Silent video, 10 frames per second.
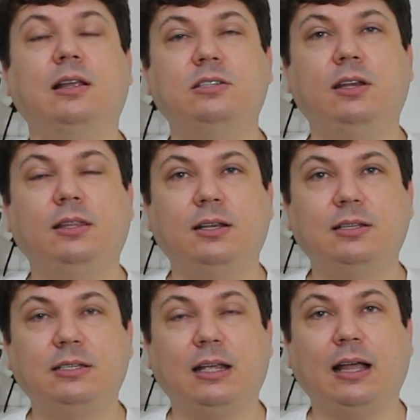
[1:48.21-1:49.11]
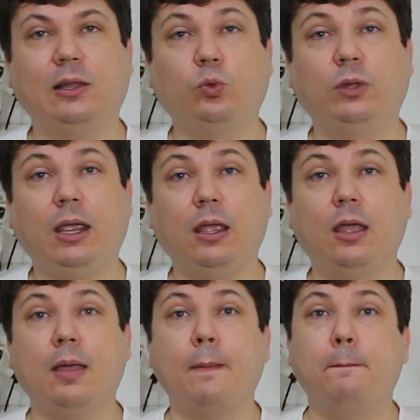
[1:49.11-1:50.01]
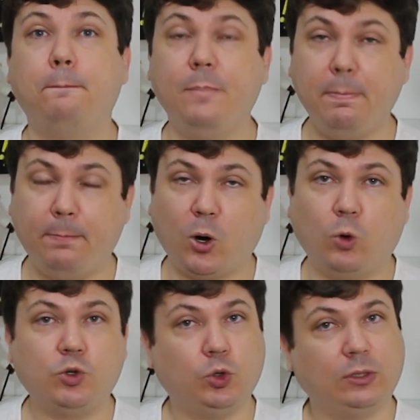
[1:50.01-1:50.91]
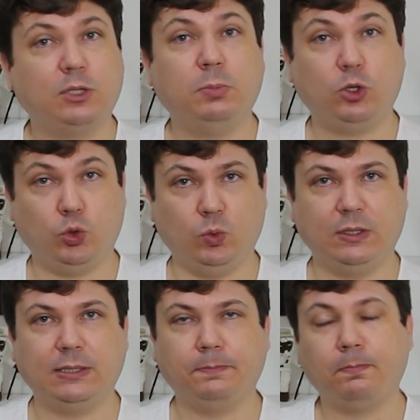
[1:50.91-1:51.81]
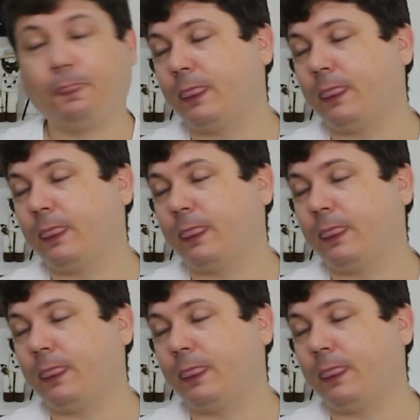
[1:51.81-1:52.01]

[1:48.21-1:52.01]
das diretrizes que cada um tem, em prol de outras pessoas.